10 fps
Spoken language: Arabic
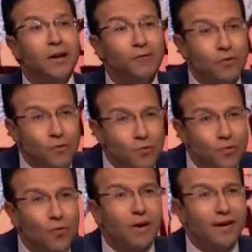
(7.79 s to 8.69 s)
في
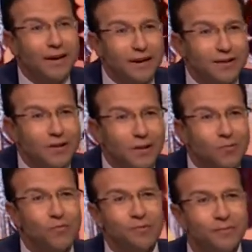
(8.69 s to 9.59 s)
الرجوع إلى
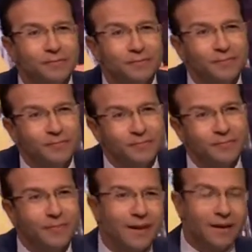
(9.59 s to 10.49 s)
التصوف؟
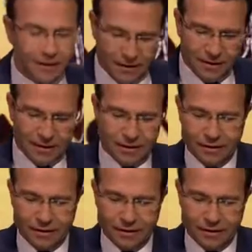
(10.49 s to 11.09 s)
بسم الله الرحمن